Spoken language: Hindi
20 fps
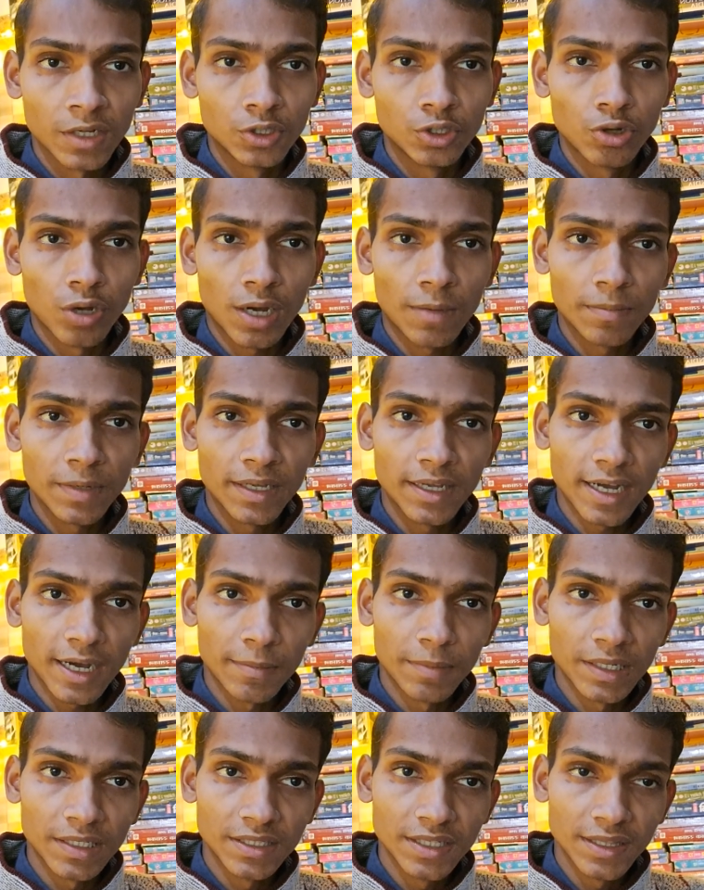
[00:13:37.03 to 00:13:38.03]
जो आपने
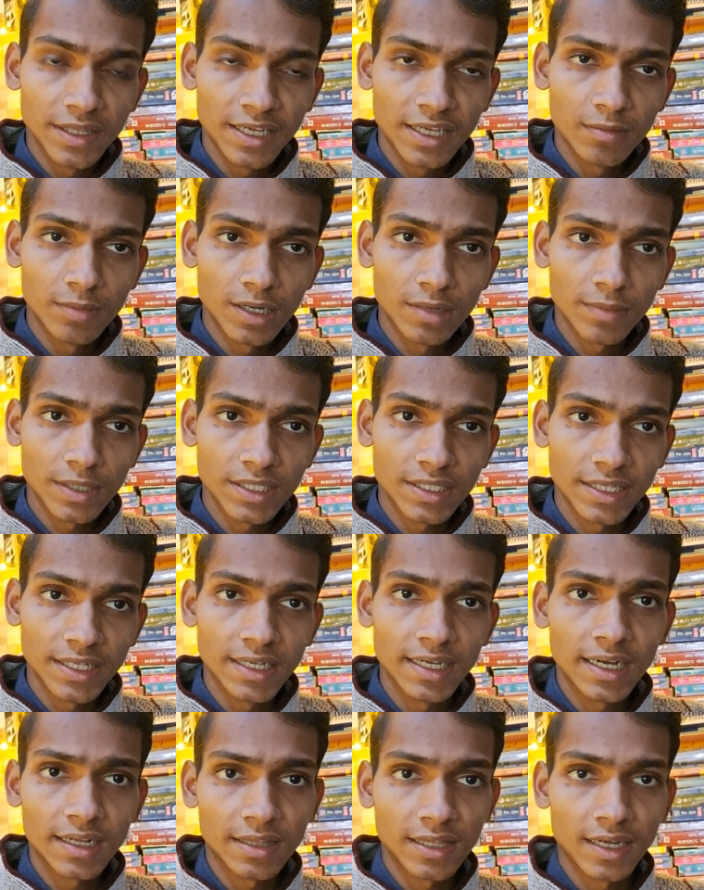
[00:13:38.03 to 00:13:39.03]
अपने ज़िंदगी भर में
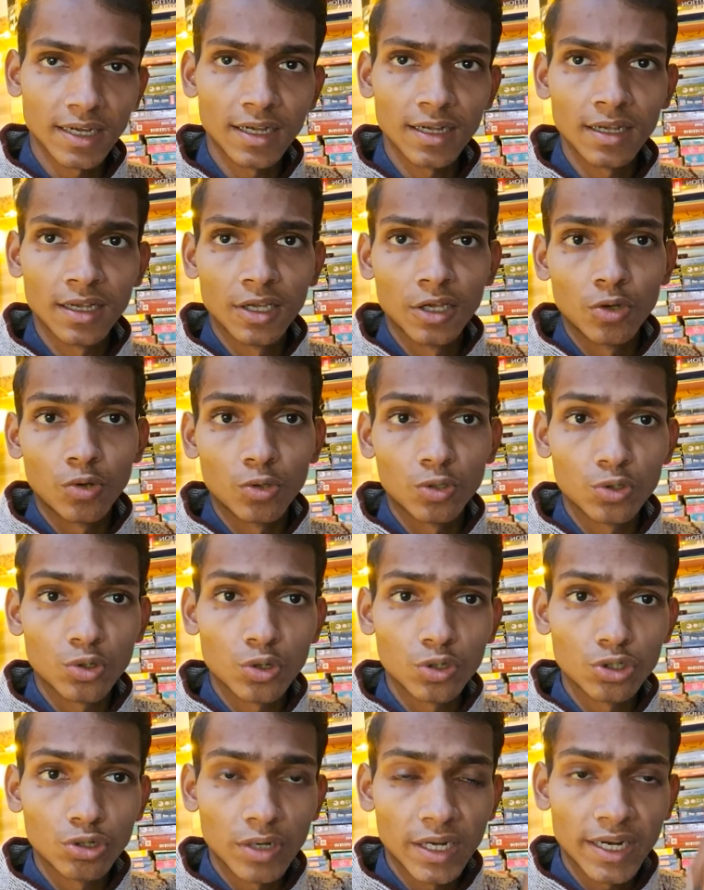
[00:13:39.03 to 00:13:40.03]
सीखा था
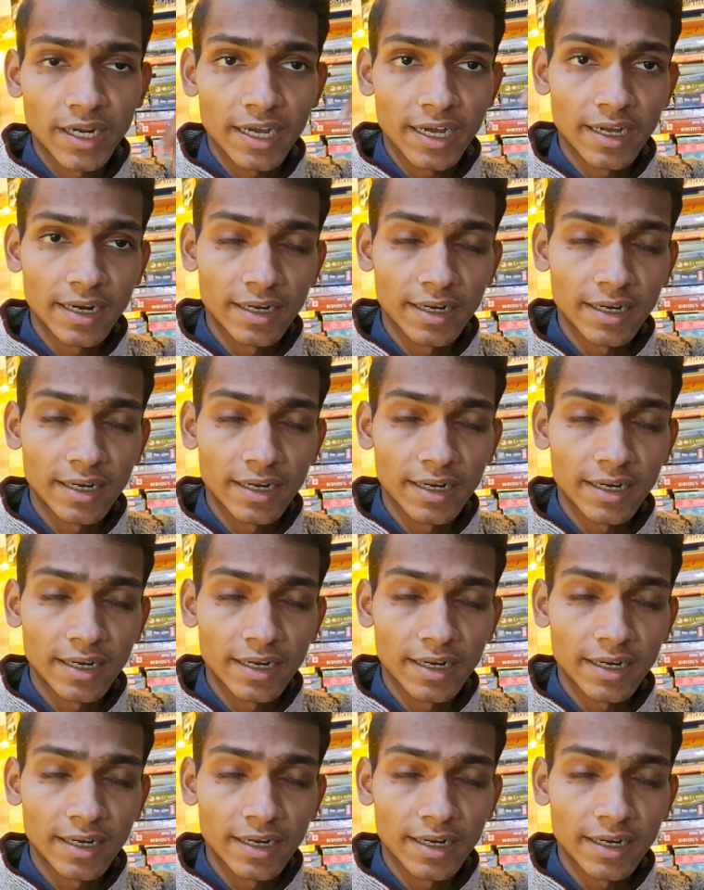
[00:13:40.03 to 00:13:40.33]
उसको जो है